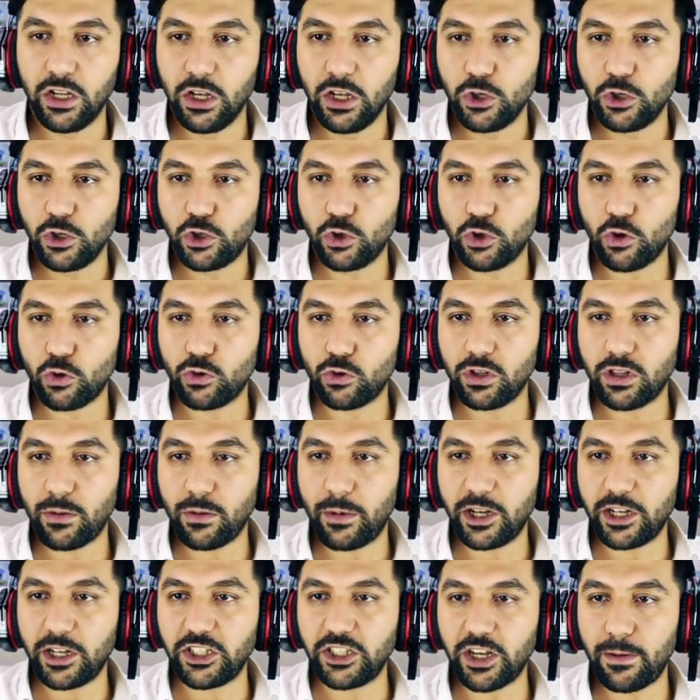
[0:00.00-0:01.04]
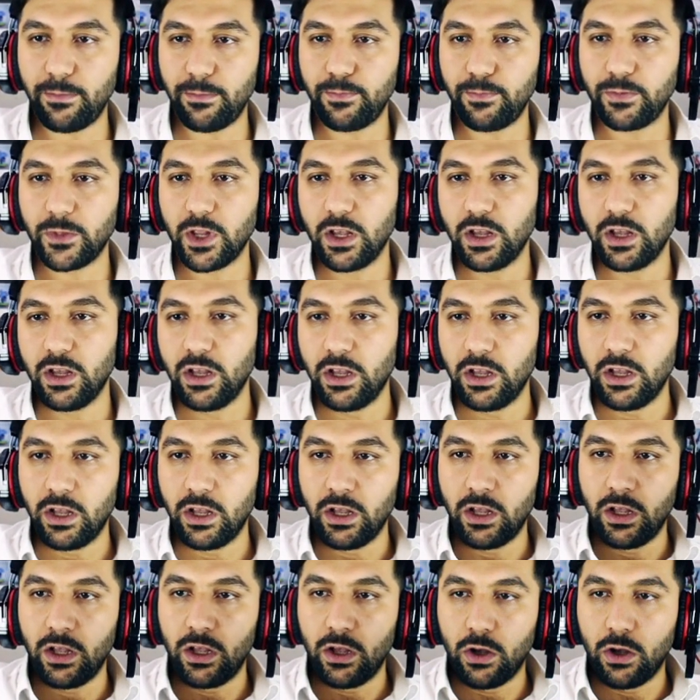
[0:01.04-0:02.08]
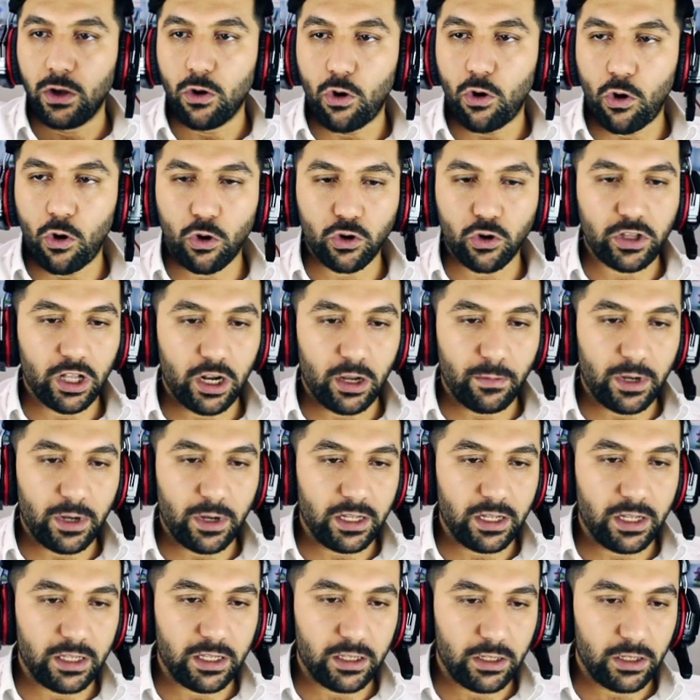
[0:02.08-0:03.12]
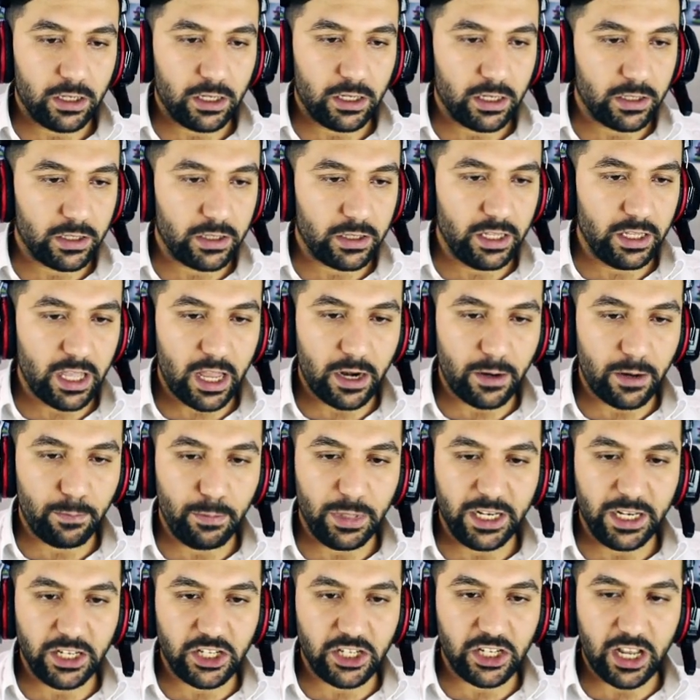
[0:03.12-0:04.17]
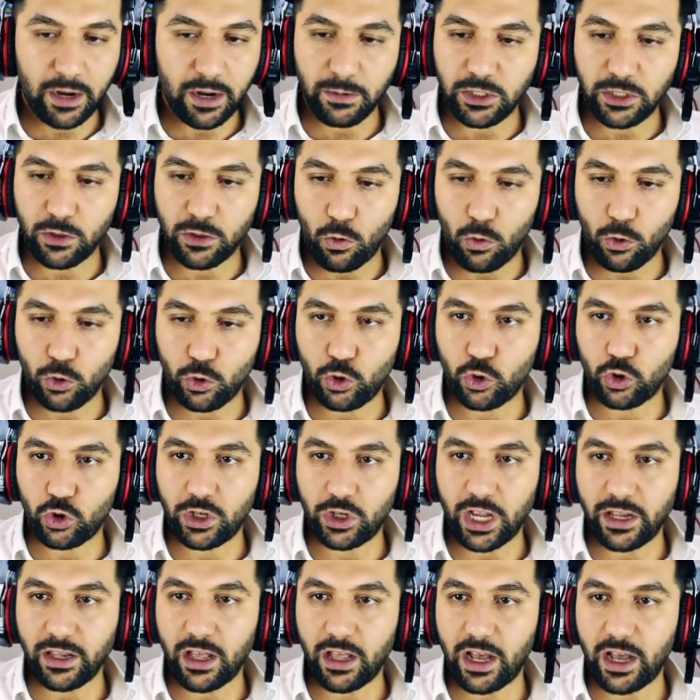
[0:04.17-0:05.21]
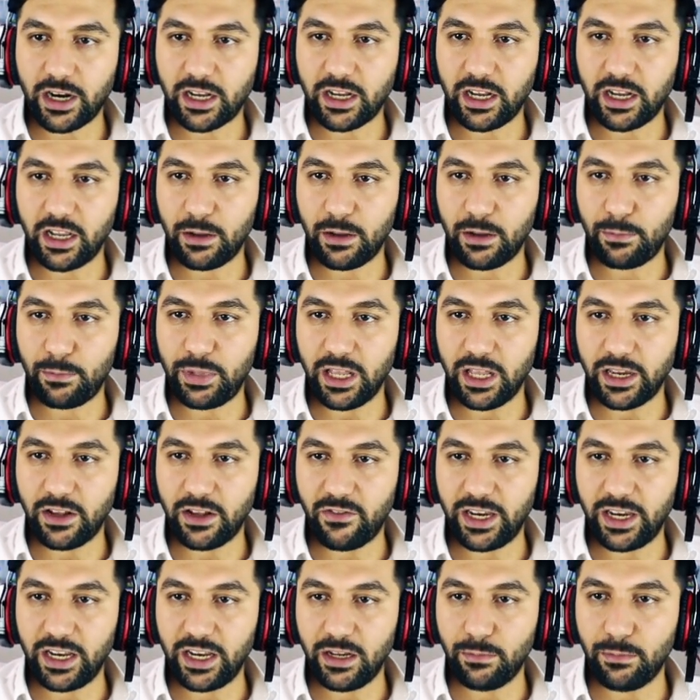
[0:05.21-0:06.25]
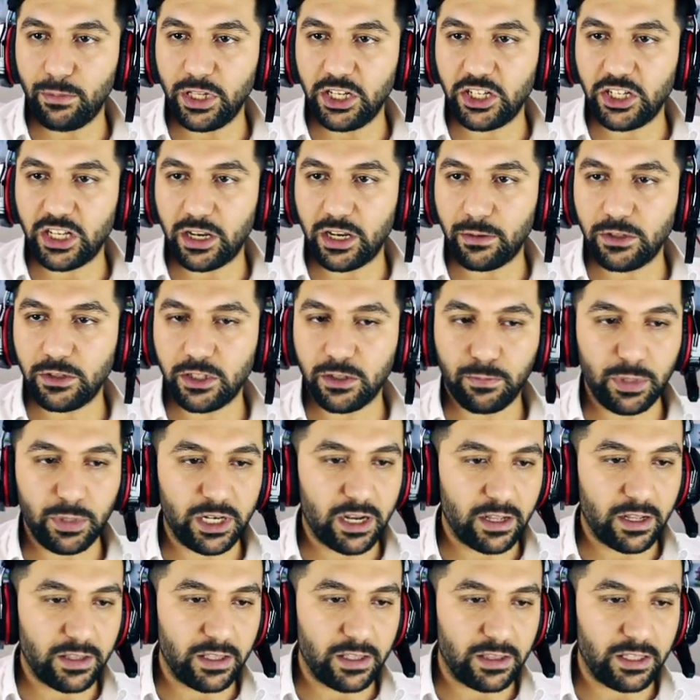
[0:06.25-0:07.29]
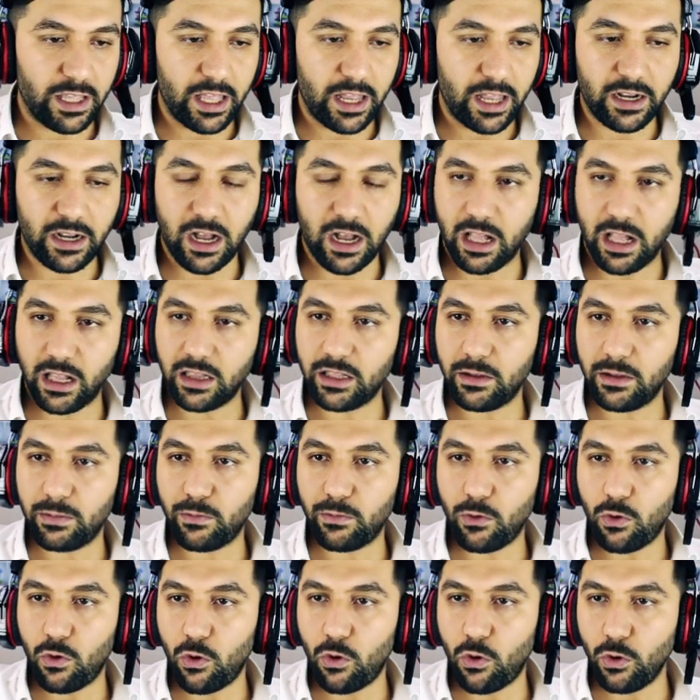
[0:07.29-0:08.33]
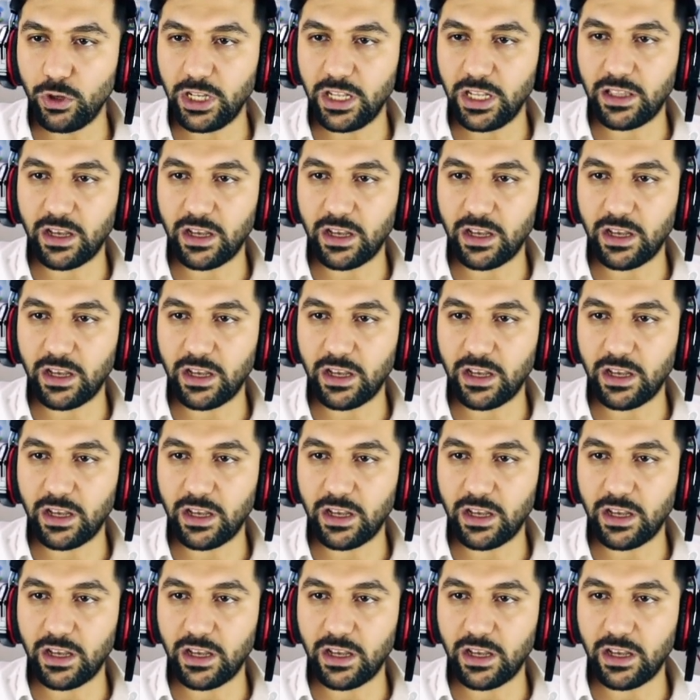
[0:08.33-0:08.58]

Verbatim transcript: Şu noktada bakacağım. Ortalama diğer binicilerimiz de oluşurken arka plana verelim binicilerimizi. Bir adet yer kaldı. 17